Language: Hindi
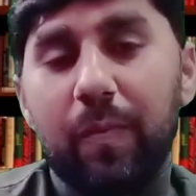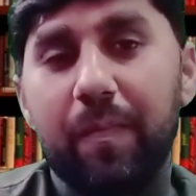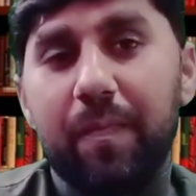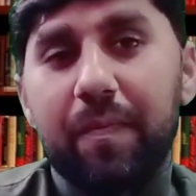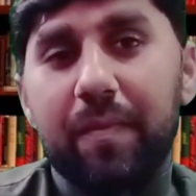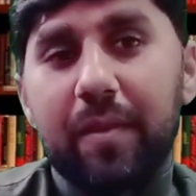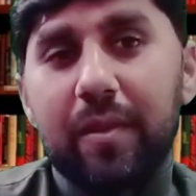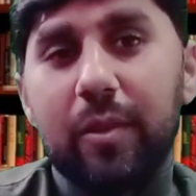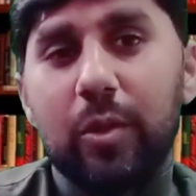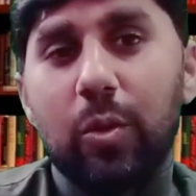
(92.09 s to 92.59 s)

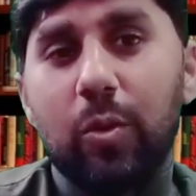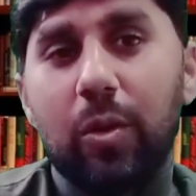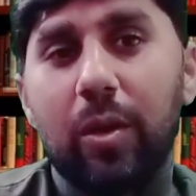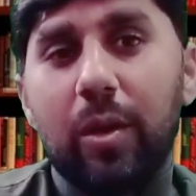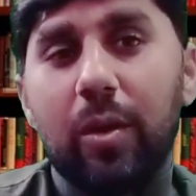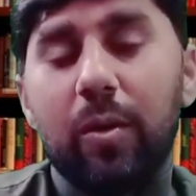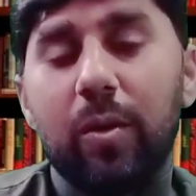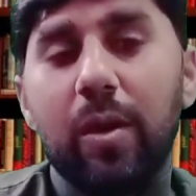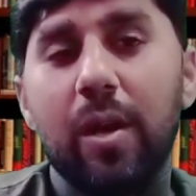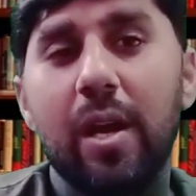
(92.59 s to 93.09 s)
दो किलो
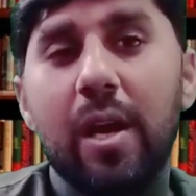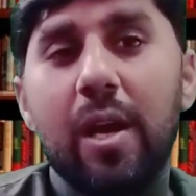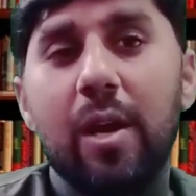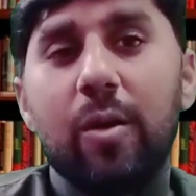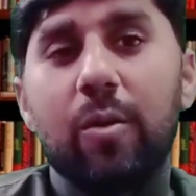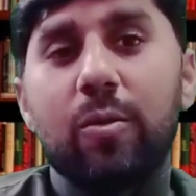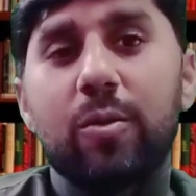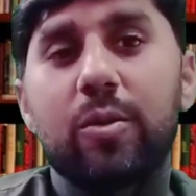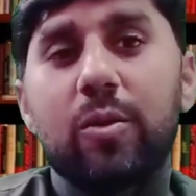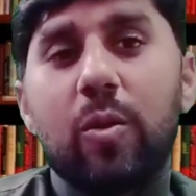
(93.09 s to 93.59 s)

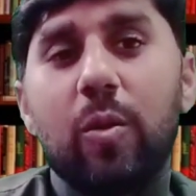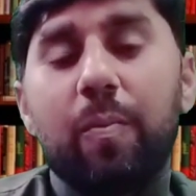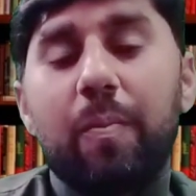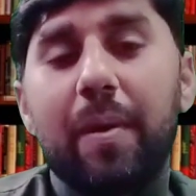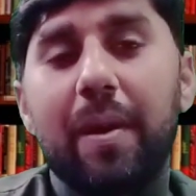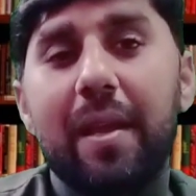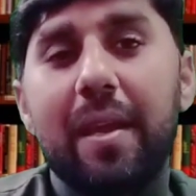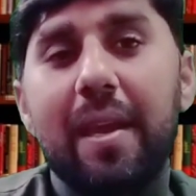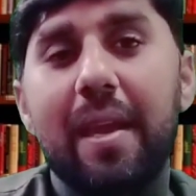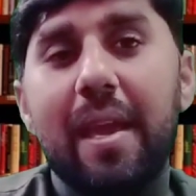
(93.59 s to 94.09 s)
उसके ऊपर
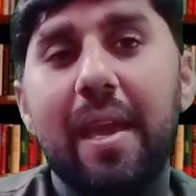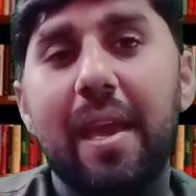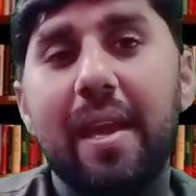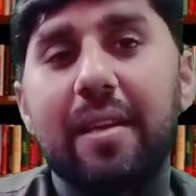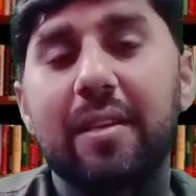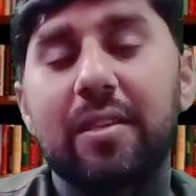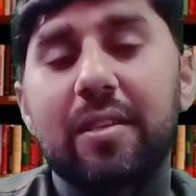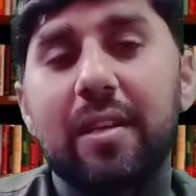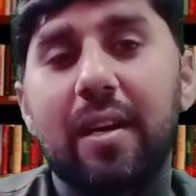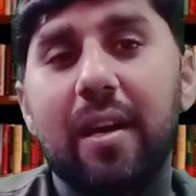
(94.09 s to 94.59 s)
एक
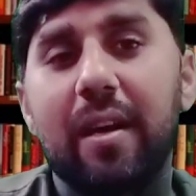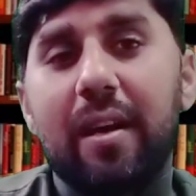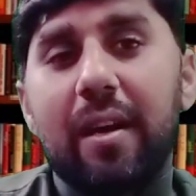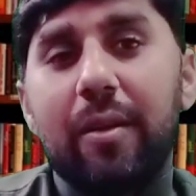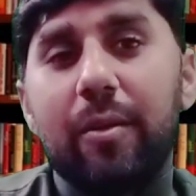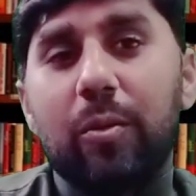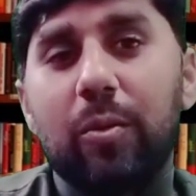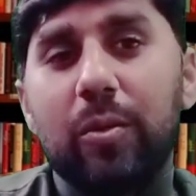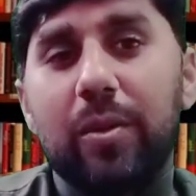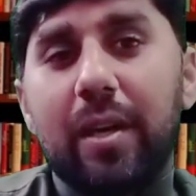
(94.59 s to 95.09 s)
स्टांक का
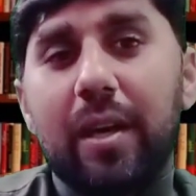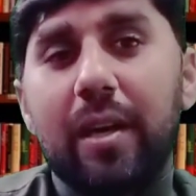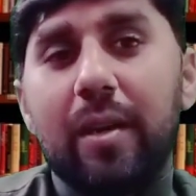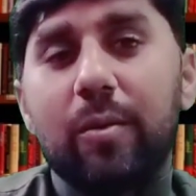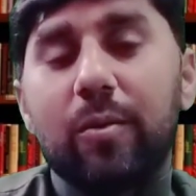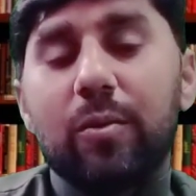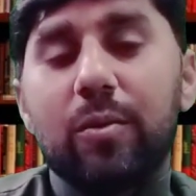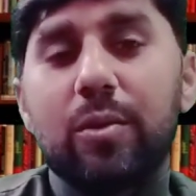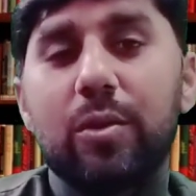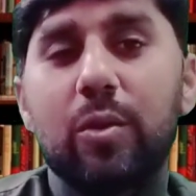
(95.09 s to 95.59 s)
नुकदा
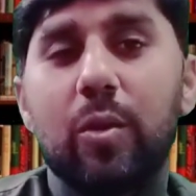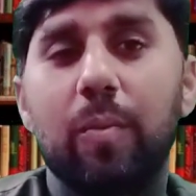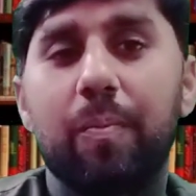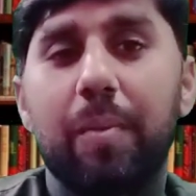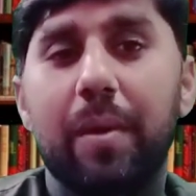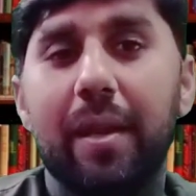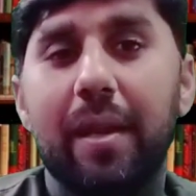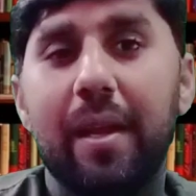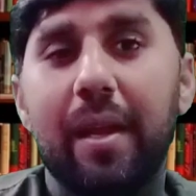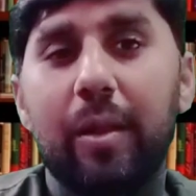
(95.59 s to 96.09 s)
उसके ऊपर एक
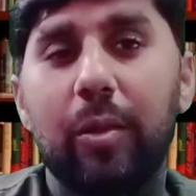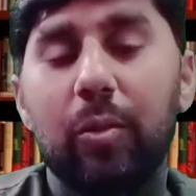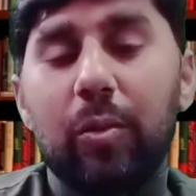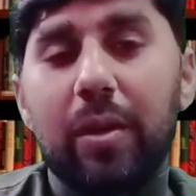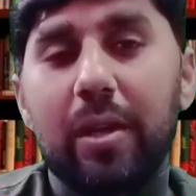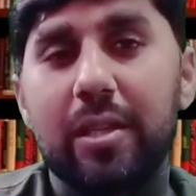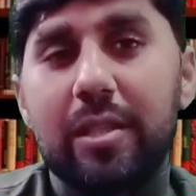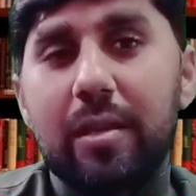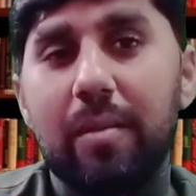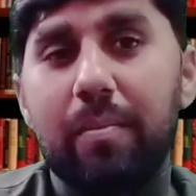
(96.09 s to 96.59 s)
तोला
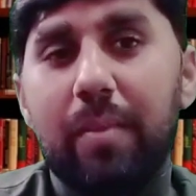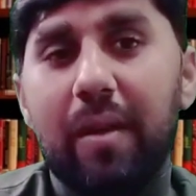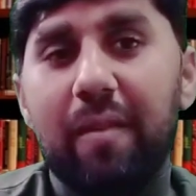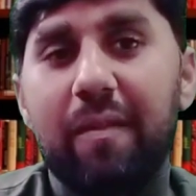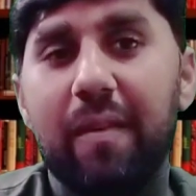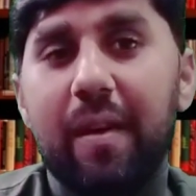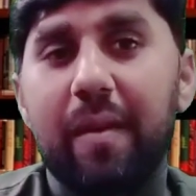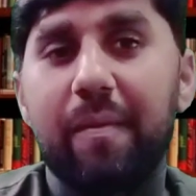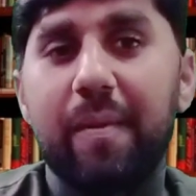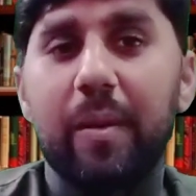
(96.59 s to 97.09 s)
सिंबल फार
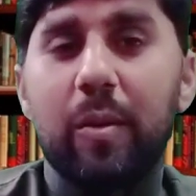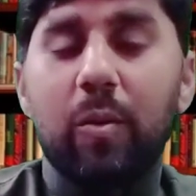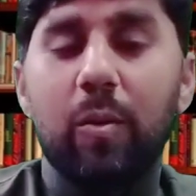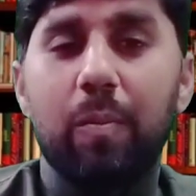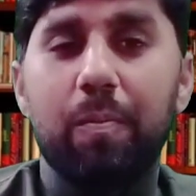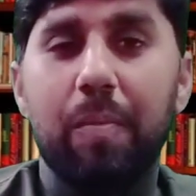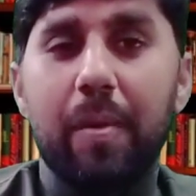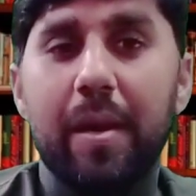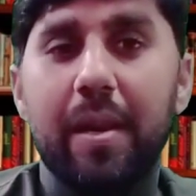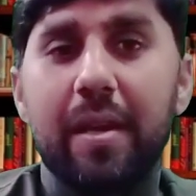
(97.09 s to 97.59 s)
फिर ऊपर
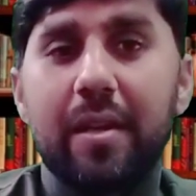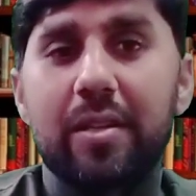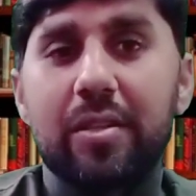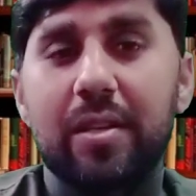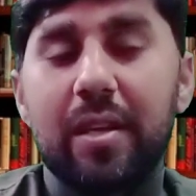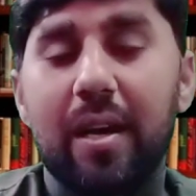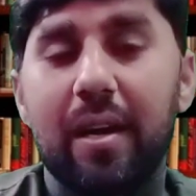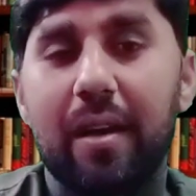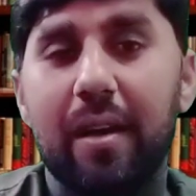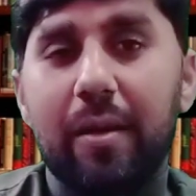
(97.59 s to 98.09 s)
एक स्टांक का
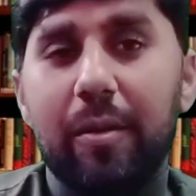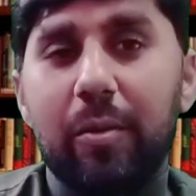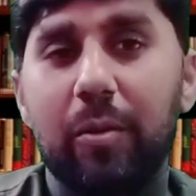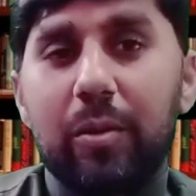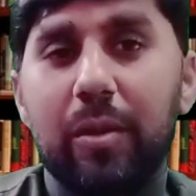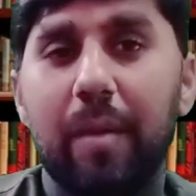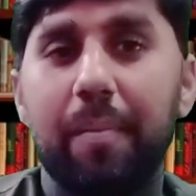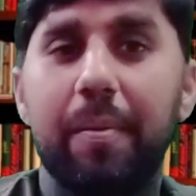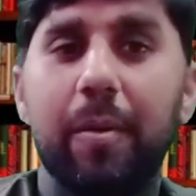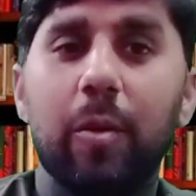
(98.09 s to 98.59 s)
नुकदा फिर
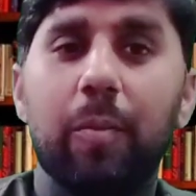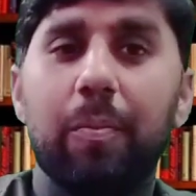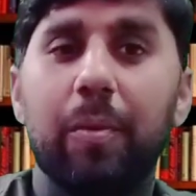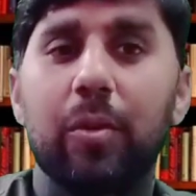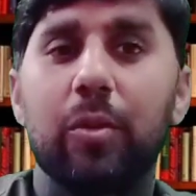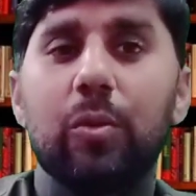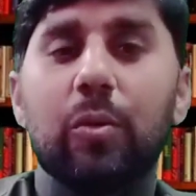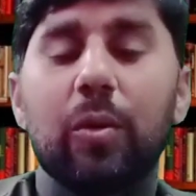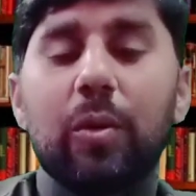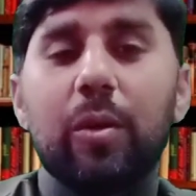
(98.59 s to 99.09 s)
ऊपर दो
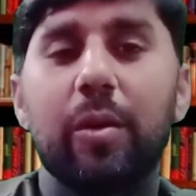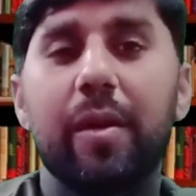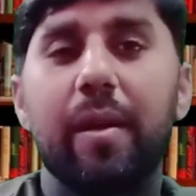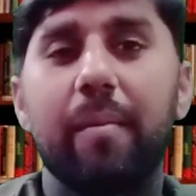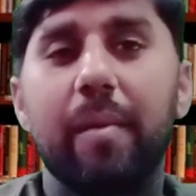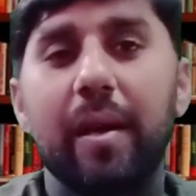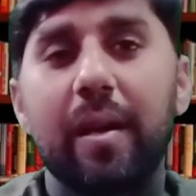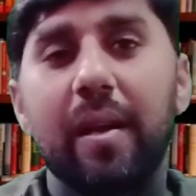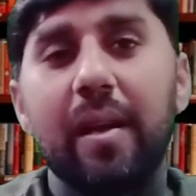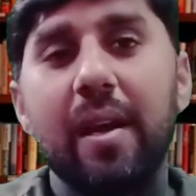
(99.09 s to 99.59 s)
किलो नमक
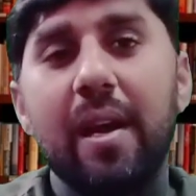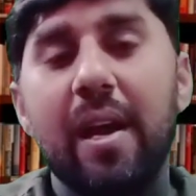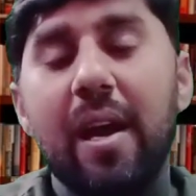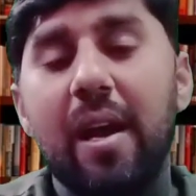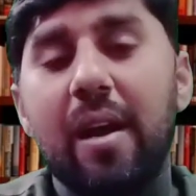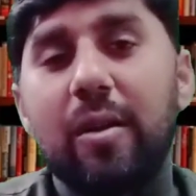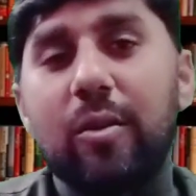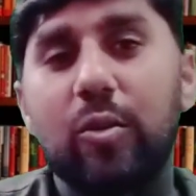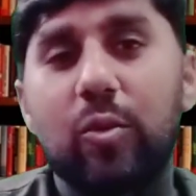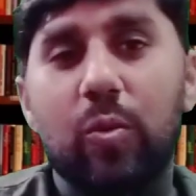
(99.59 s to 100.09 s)

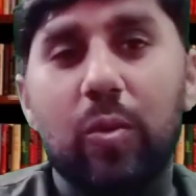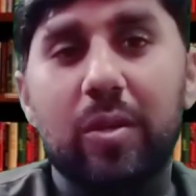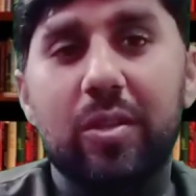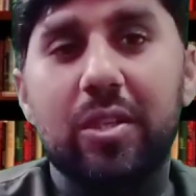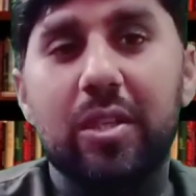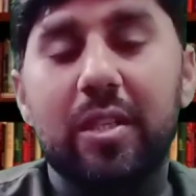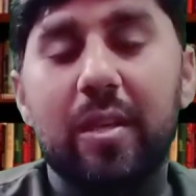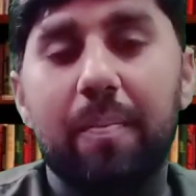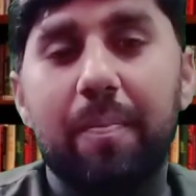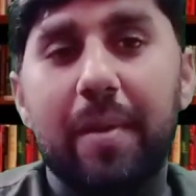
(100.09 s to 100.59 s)
उसको अच्छे से
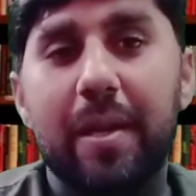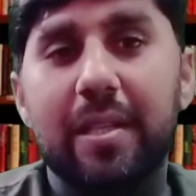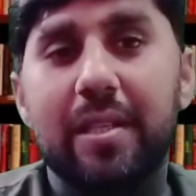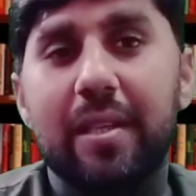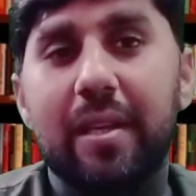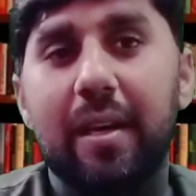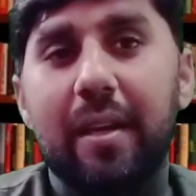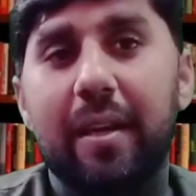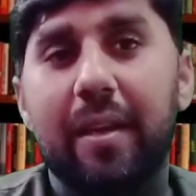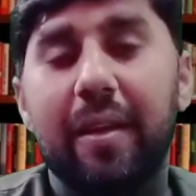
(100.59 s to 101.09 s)
प्रेस
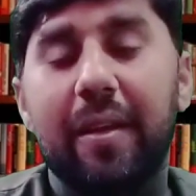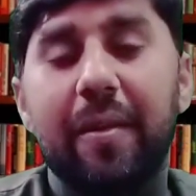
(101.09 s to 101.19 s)
करके